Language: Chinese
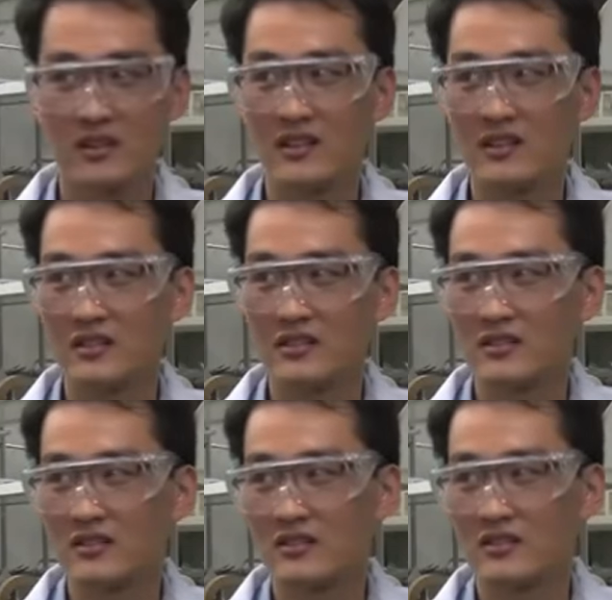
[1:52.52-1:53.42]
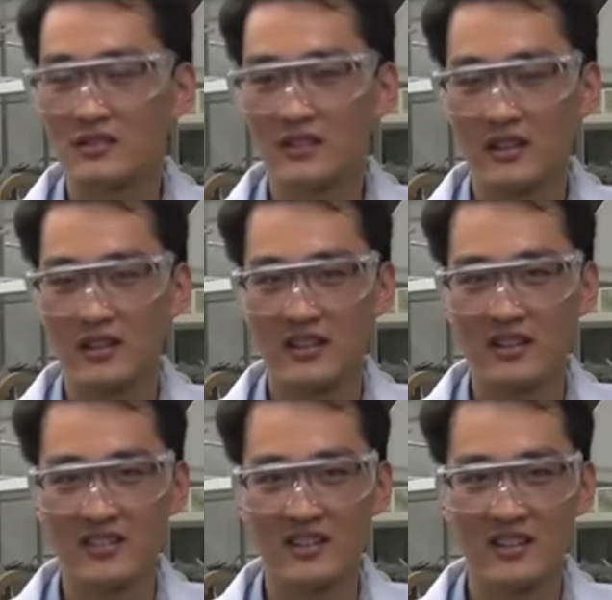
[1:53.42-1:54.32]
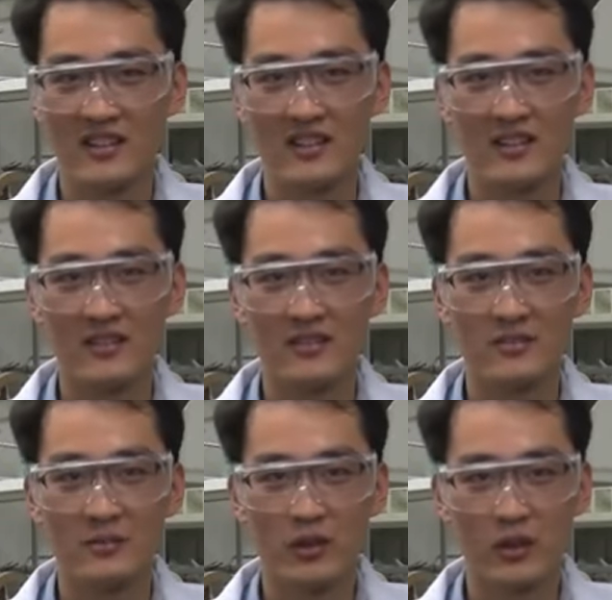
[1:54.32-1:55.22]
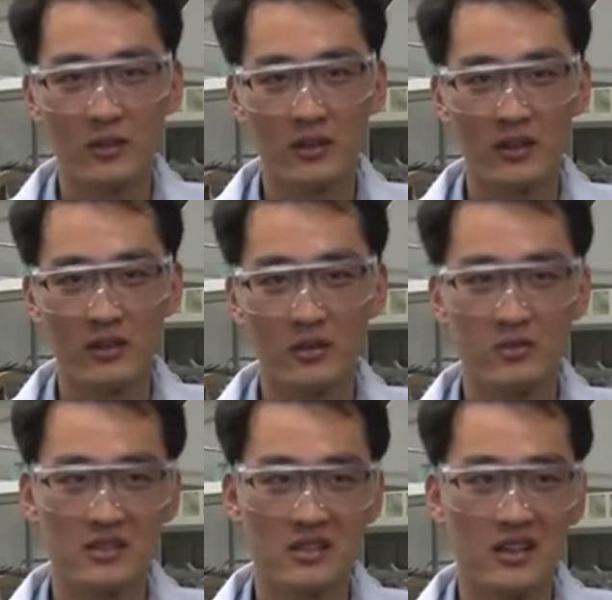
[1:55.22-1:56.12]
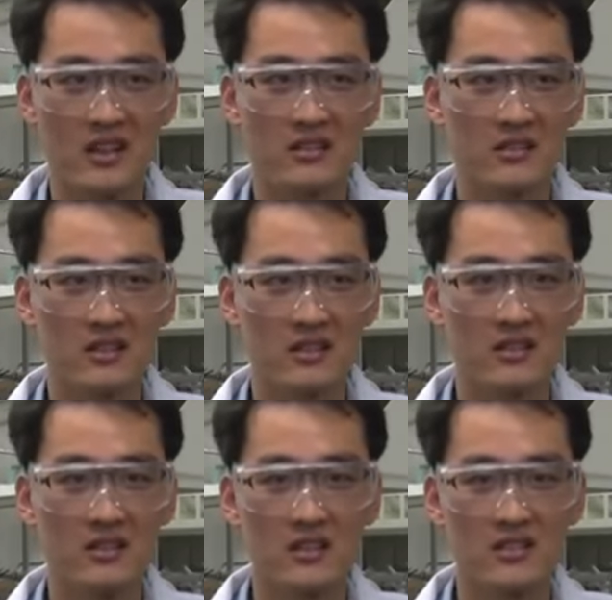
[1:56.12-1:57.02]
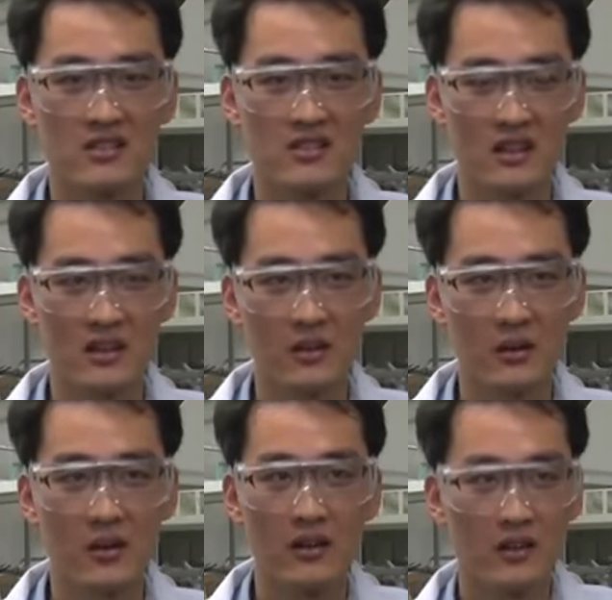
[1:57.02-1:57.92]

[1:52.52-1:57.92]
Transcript: 的。呃，这个包装瓶当中，现在可能能坚持三个月。